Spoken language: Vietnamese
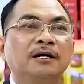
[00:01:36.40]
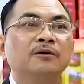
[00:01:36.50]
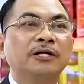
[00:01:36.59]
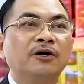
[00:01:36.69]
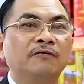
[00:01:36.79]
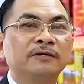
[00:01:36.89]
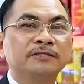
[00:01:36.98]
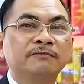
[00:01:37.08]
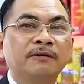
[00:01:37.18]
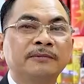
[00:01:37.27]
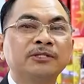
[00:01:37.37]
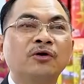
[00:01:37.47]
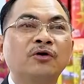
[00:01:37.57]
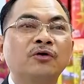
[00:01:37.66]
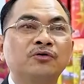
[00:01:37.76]
Công ty cổ phần dược phẩm
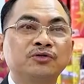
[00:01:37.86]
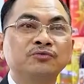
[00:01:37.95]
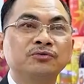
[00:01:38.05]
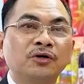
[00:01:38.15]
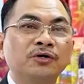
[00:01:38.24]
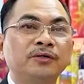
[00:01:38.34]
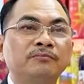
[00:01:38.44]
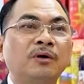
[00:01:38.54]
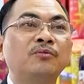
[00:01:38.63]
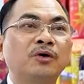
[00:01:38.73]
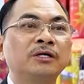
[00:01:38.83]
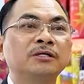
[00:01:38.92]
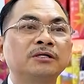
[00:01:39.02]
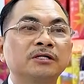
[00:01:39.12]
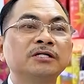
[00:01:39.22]
Intergon của chúng tôi mong
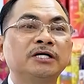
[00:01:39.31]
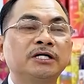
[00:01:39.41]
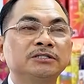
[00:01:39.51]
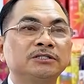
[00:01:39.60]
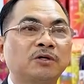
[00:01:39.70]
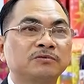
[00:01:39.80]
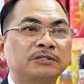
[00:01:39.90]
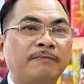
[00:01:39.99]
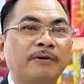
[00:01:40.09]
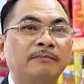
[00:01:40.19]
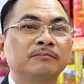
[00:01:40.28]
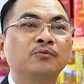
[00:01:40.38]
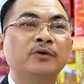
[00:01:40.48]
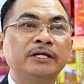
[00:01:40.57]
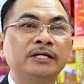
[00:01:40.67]
muốn được đưa ra những dòng sản phẩm
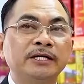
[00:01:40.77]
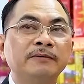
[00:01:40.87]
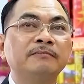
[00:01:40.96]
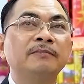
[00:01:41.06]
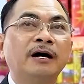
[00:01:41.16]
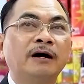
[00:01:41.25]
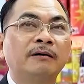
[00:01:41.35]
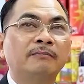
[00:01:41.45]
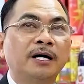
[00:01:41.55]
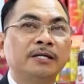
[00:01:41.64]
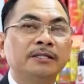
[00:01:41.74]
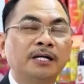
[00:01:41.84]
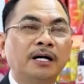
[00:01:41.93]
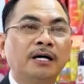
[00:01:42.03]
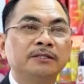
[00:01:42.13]
quý hiếm
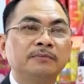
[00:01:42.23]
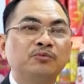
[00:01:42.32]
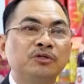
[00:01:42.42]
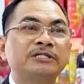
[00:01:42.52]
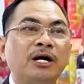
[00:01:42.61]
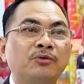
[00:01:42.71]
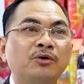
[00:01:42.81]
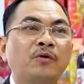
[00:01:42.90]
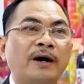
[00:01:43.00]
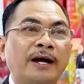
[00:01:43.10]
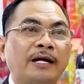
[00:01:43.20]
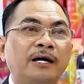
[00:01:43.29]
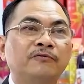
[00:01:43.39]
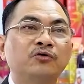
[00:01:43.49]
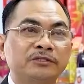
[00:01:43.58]
bởi à, muốn trao món
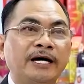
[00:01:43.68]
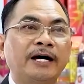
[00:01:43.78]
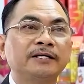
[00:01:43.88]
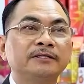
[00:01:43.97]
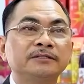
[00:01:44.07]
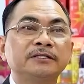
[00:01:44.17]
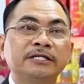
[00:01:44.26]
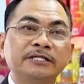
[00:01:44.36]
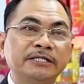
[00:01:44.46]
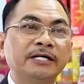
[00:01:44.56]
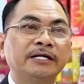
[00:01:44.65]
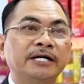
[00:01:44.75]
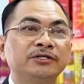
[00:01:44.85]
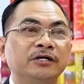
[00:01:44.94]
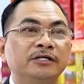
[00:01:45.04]
quà vô giá từ thiên nhiên
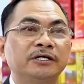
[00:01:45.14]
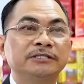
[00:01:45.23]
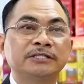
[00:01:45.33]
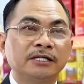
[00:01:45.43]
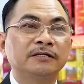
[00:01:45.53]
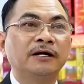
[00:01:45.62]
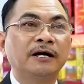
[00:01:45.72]
đến cho người dân